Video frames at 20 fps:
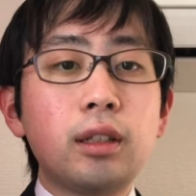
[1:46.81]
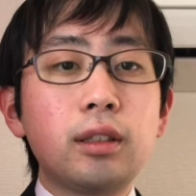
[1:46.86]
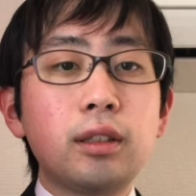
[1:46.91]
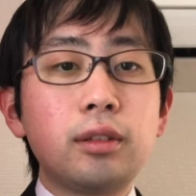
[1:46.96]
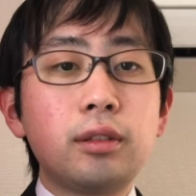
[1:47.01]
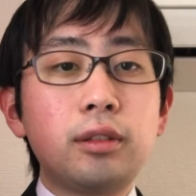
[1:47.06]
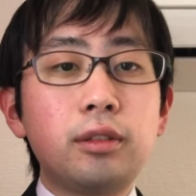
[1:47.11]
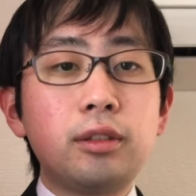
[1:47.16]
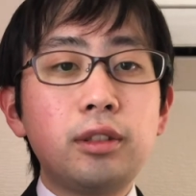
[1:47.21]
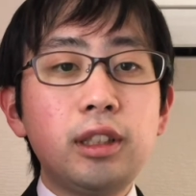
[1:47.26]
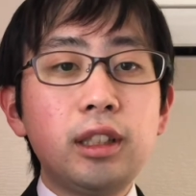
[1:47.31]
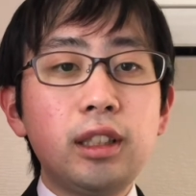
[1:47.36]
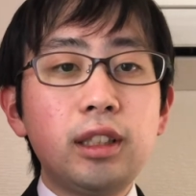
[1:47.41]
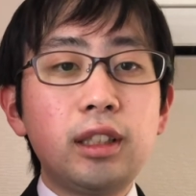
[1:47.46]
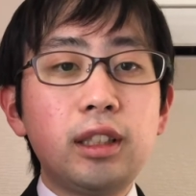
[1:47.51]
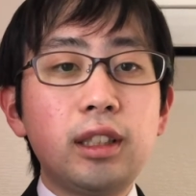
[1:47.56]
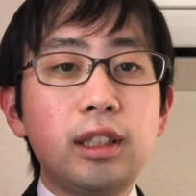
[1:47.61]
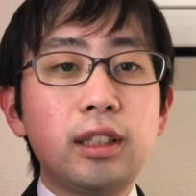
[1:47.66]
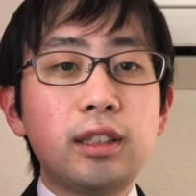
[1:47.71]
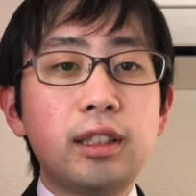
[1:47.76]
ここで、
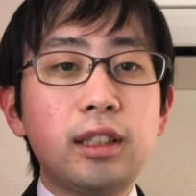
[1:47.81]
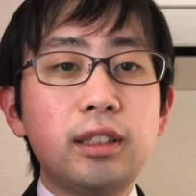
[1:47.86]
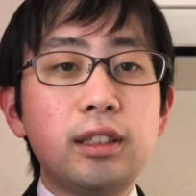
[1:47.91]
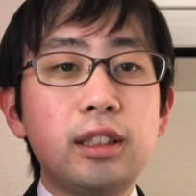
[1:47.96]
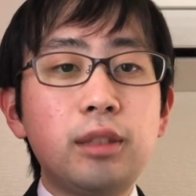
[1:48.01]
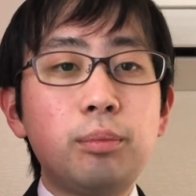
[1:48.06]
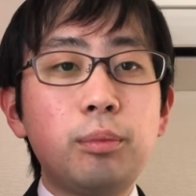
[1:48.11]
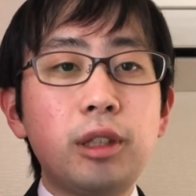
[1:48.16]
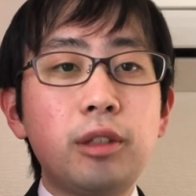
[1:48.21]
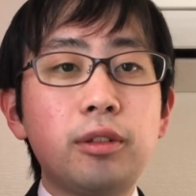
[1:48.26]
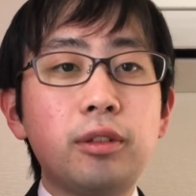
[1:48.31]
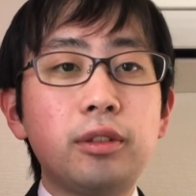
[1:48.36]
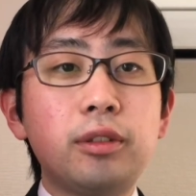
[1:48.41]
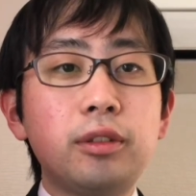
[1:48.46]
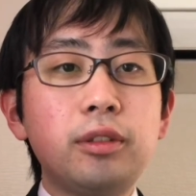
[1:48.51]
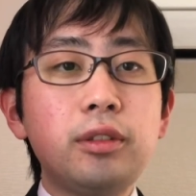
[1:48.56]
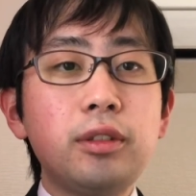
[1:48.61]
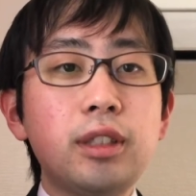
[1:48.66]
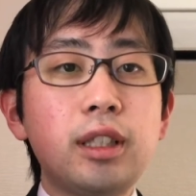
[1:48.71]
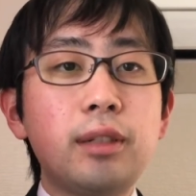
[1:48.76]
えー、3人目をど
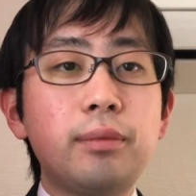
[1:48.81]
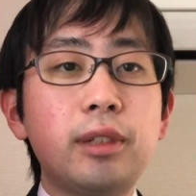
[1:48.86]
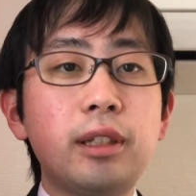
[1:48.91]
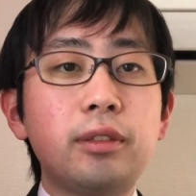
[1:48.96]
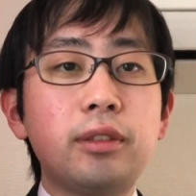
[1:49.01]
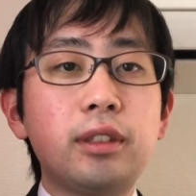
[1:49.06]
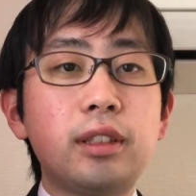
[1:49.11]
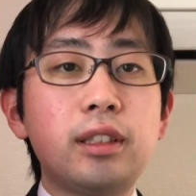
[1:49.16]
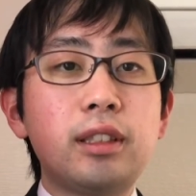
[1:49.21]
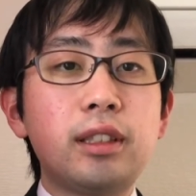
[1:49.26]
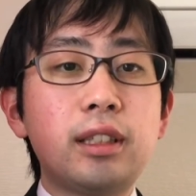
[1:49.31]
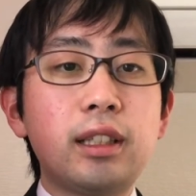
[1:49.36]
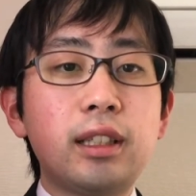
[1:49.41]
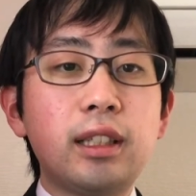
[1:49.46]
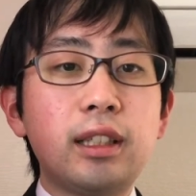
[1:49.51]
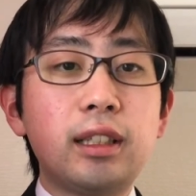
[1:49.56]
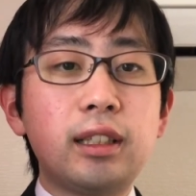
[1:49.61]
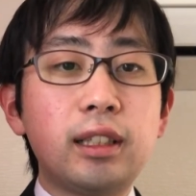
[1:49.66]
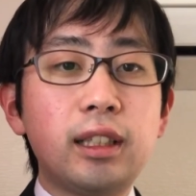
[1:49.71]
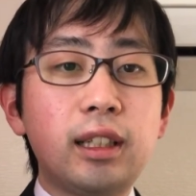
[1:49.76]
のサーバントにしたら
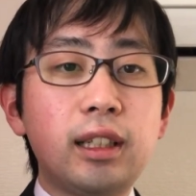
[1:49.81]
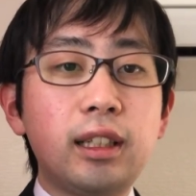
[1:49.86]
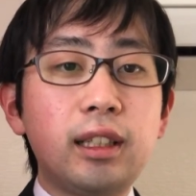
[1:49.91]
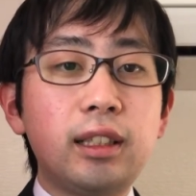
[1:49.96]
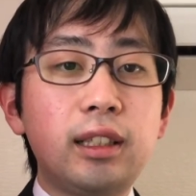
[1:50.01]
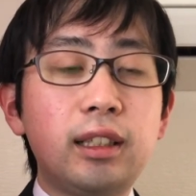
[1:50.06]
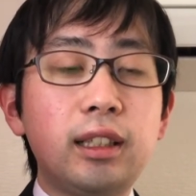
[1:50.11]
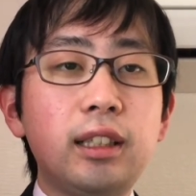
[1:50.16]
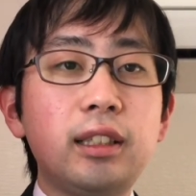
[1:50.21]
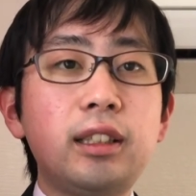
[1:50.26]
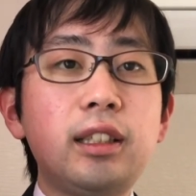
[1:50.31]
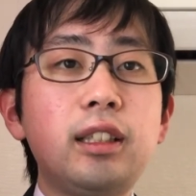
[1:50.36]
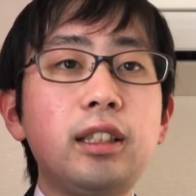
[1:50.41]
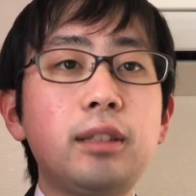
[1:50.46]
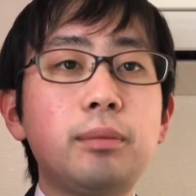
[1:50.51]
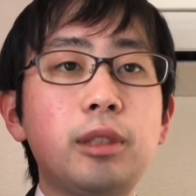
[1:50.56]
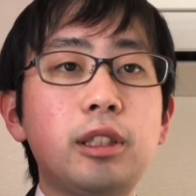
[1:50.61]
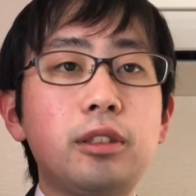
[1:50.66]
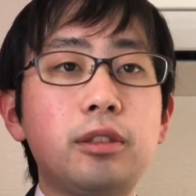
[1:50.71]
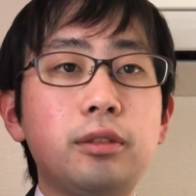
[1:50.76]
いいか考えていき
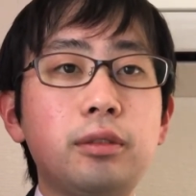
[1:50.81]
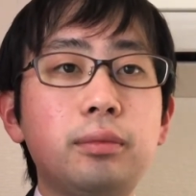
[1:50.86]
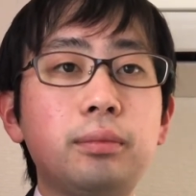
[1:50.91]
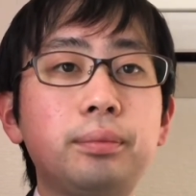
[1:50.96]
ましょう